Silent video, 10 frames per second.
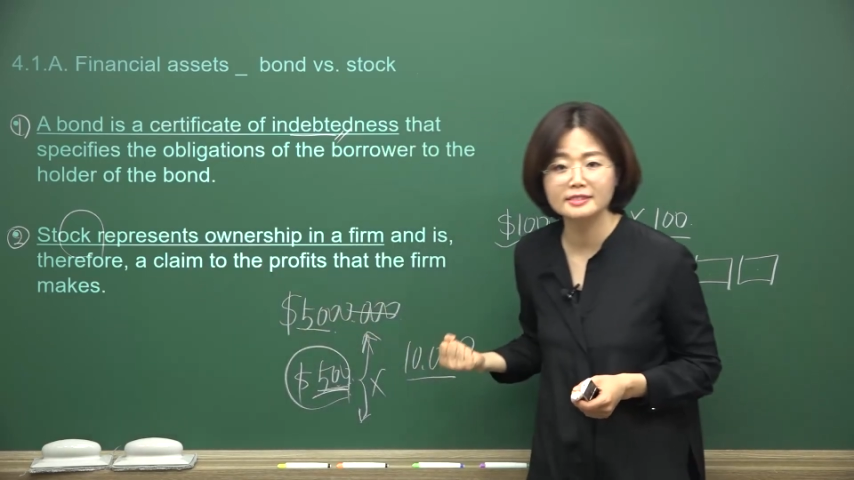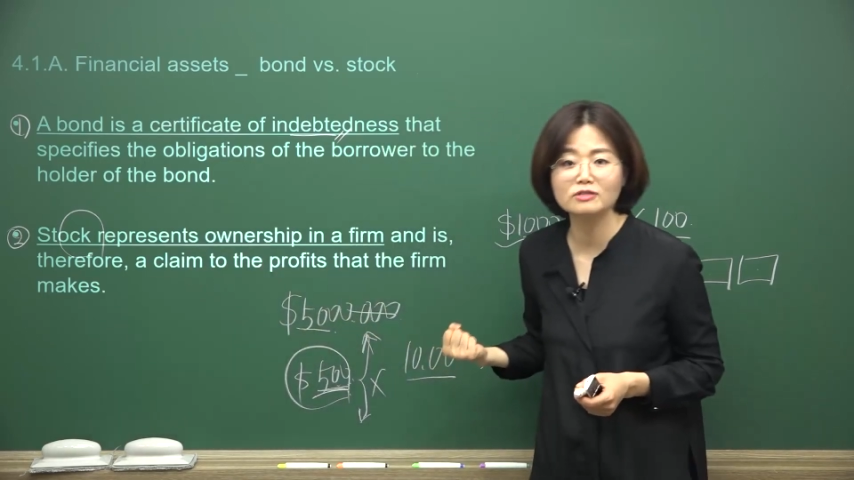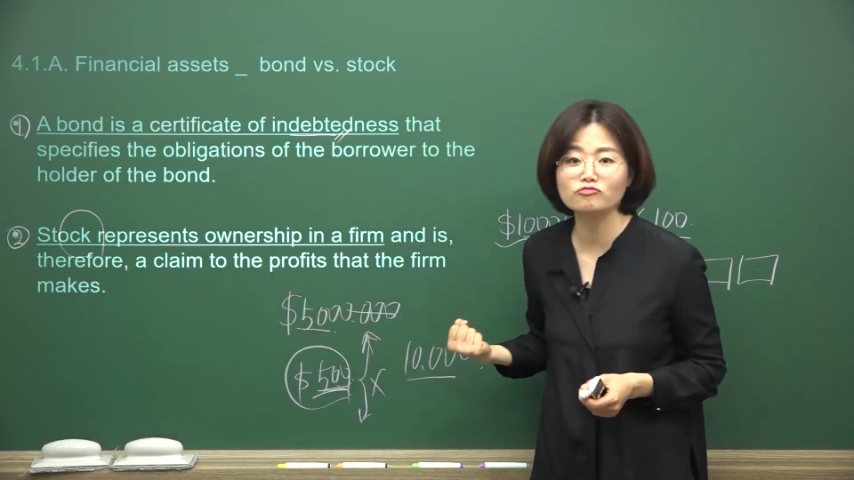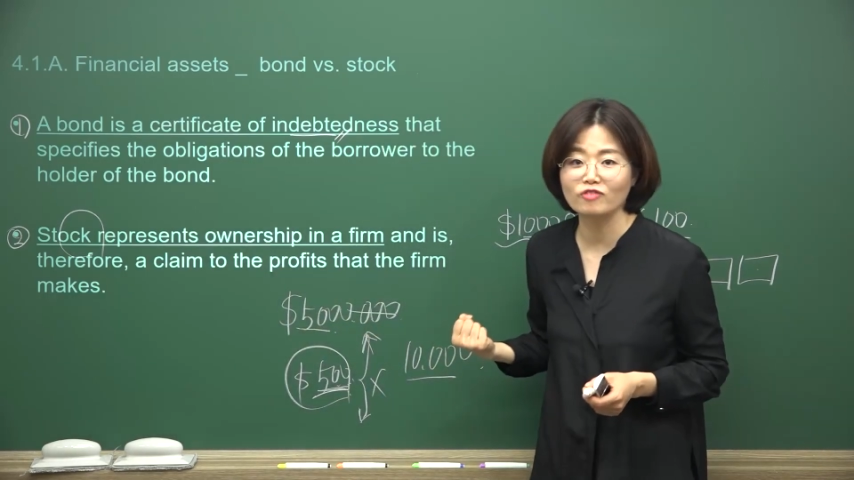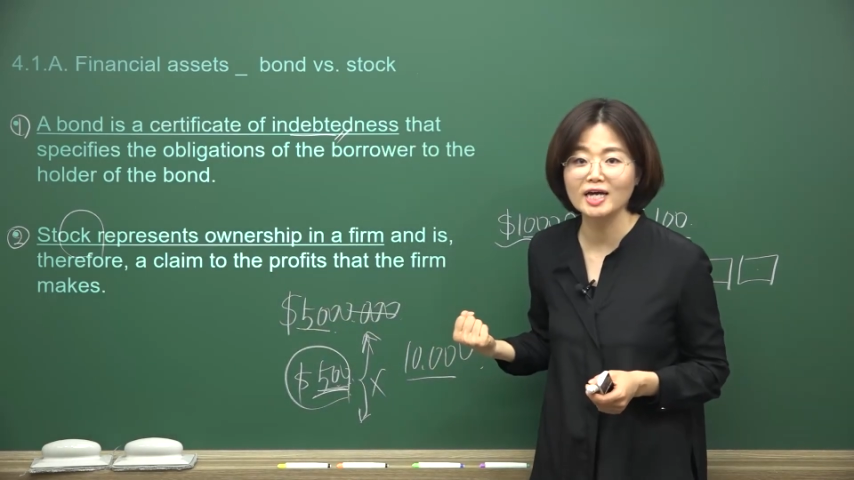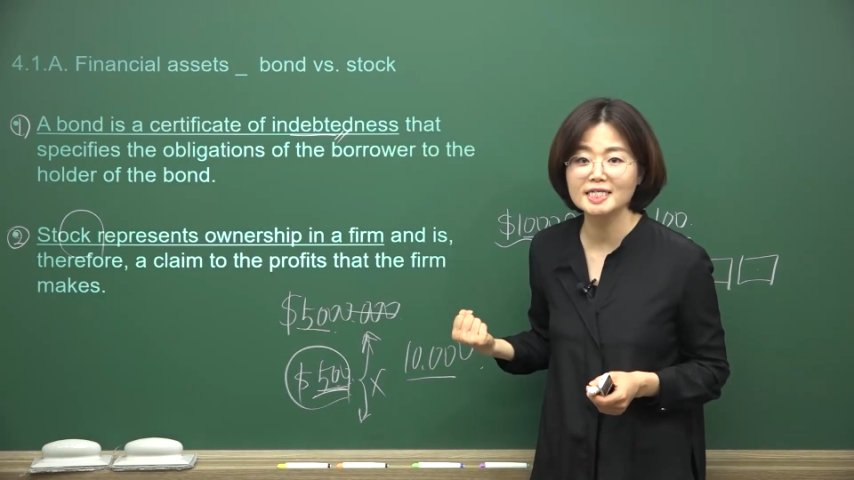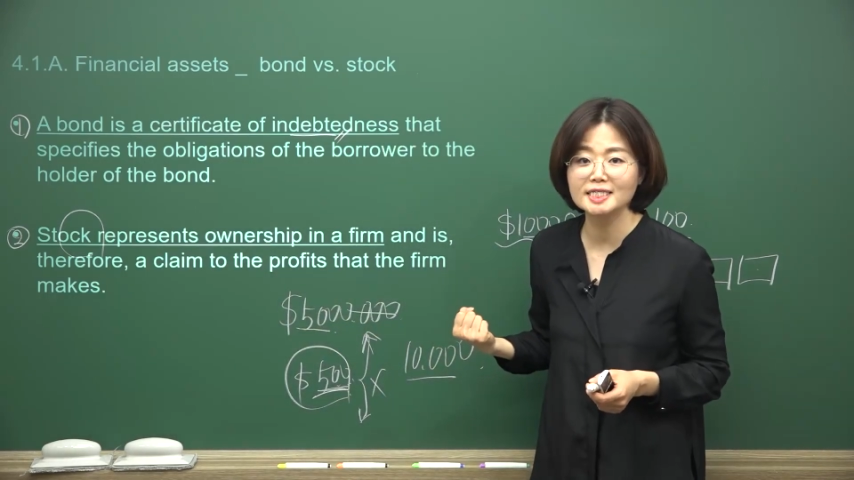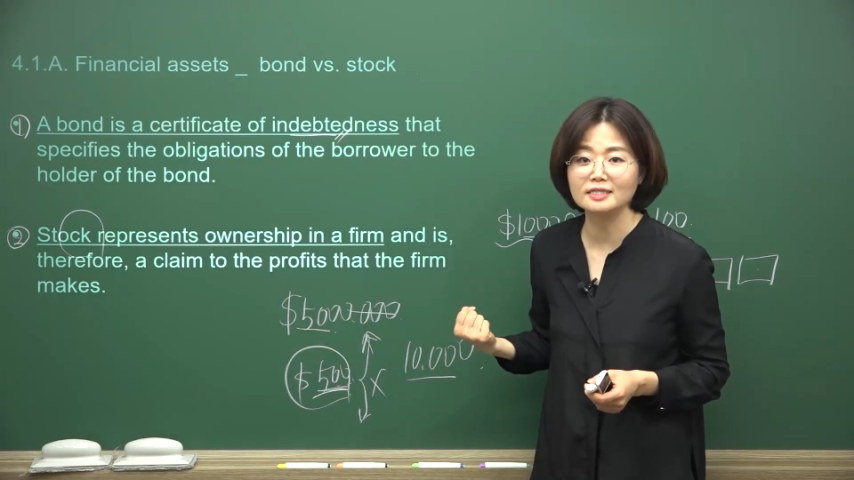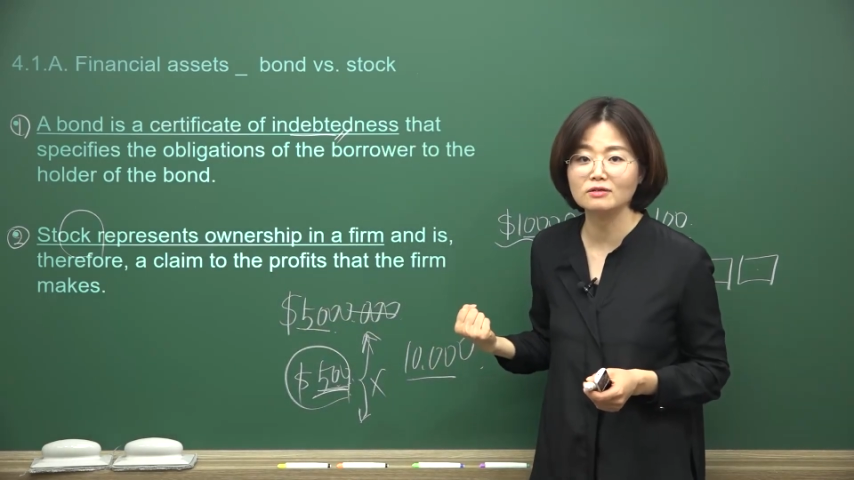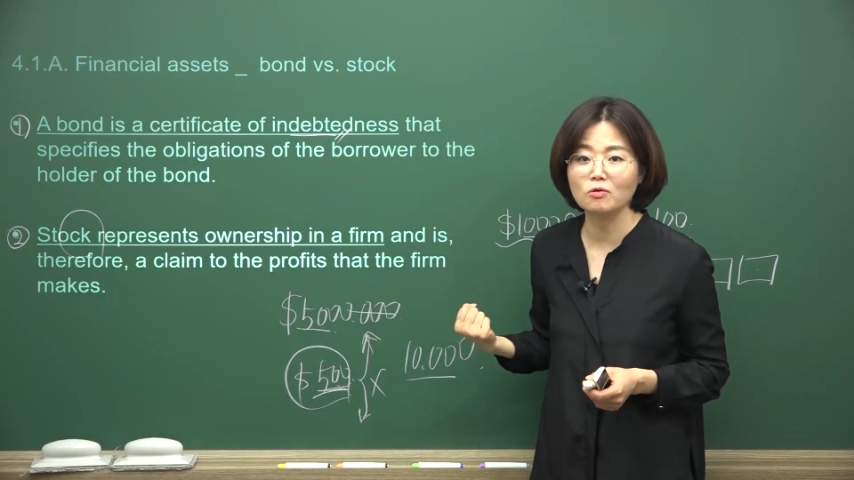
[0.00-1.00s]
그런 라이트
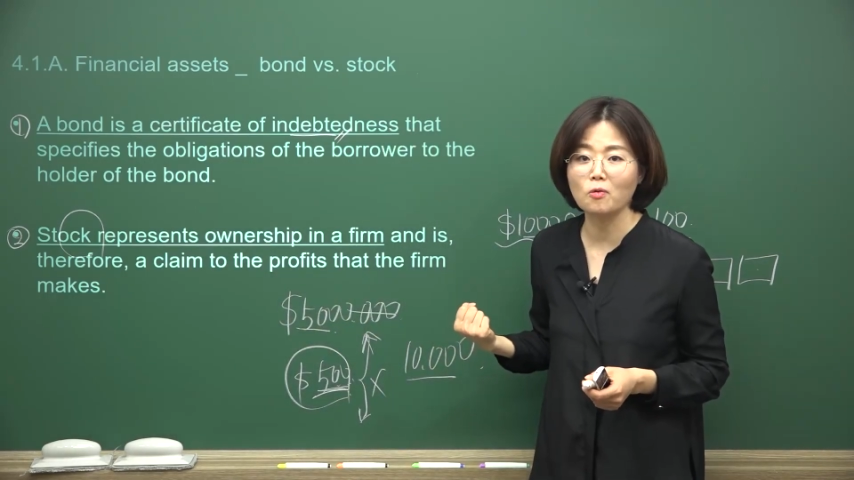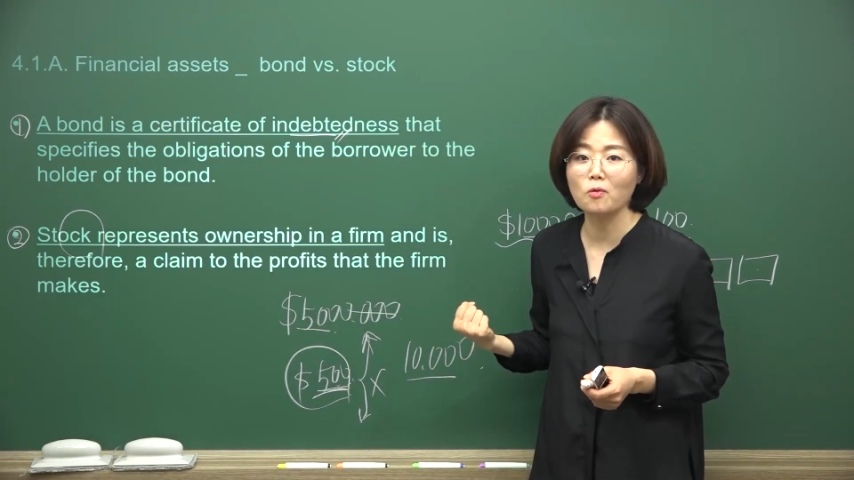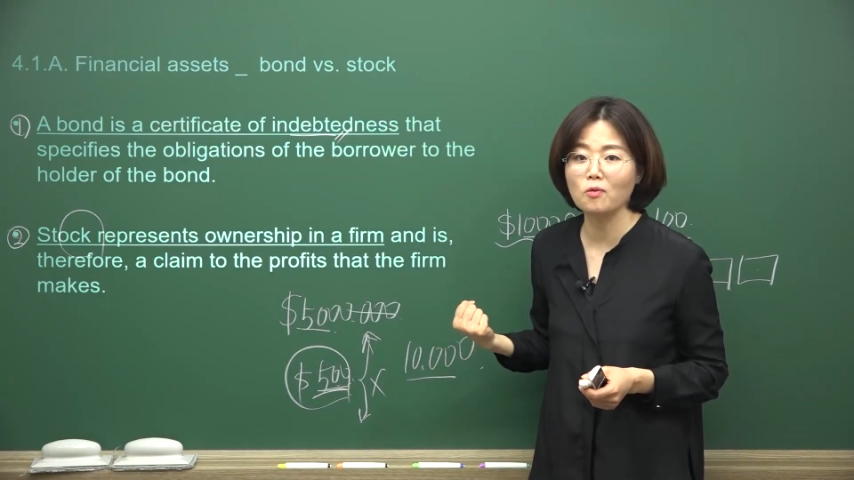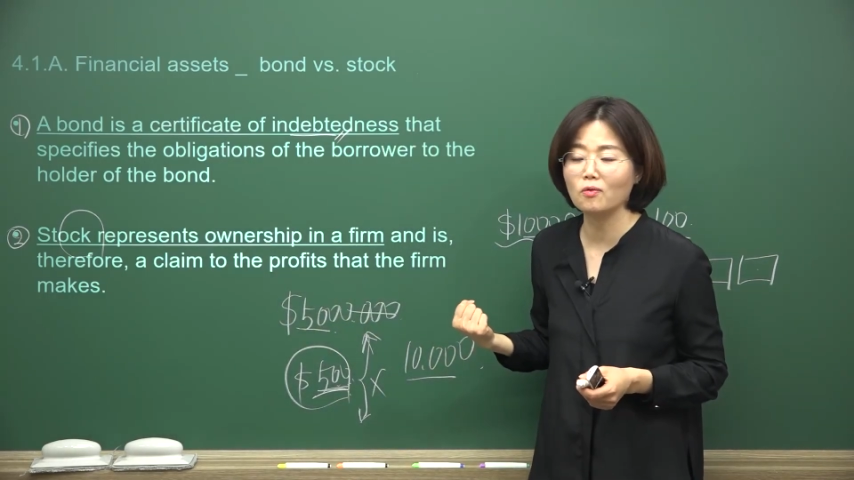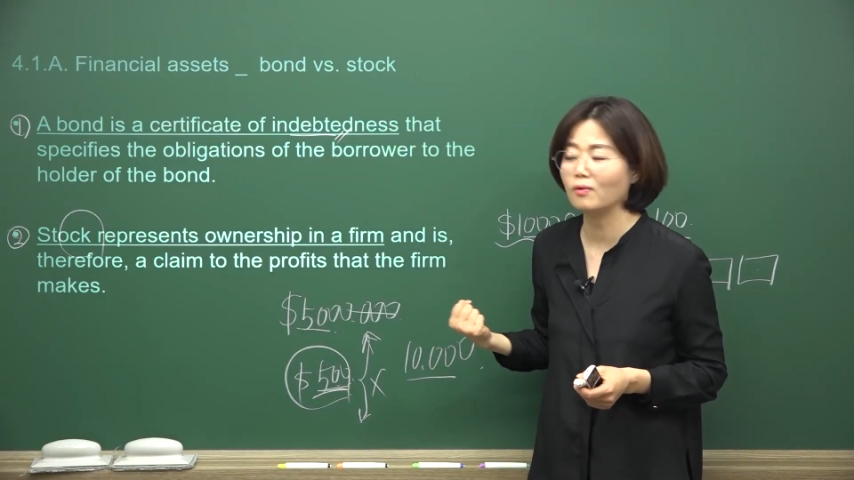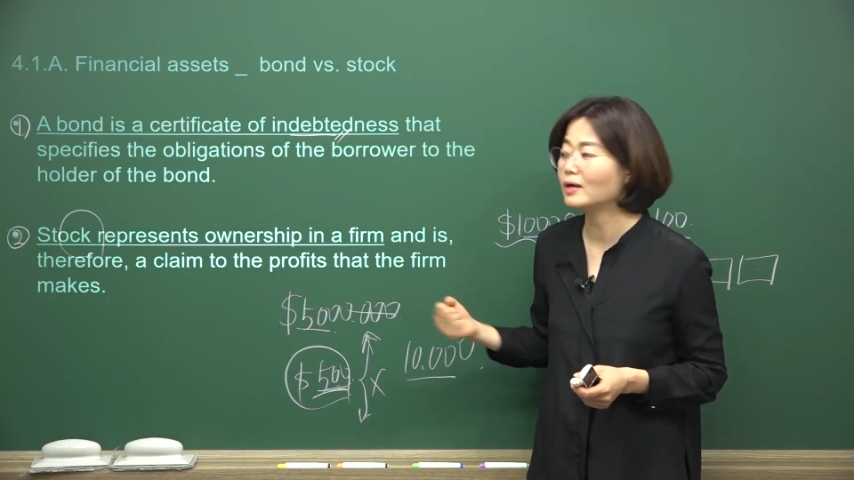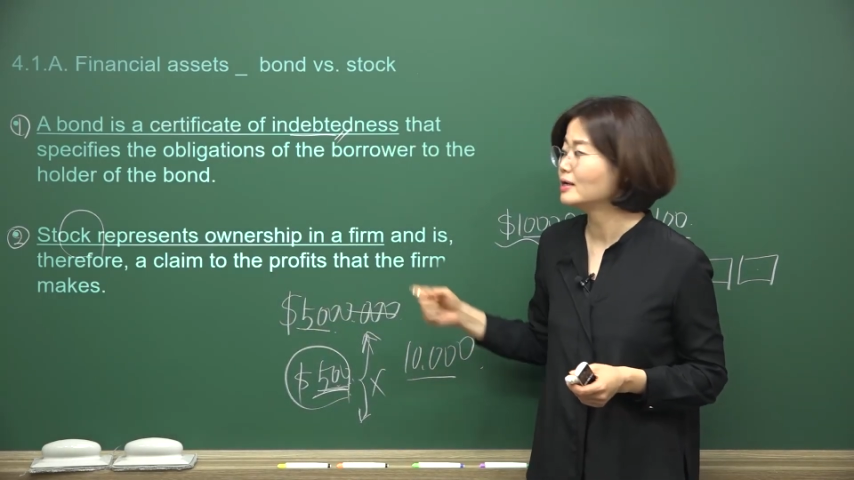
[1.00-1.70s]
있는 거고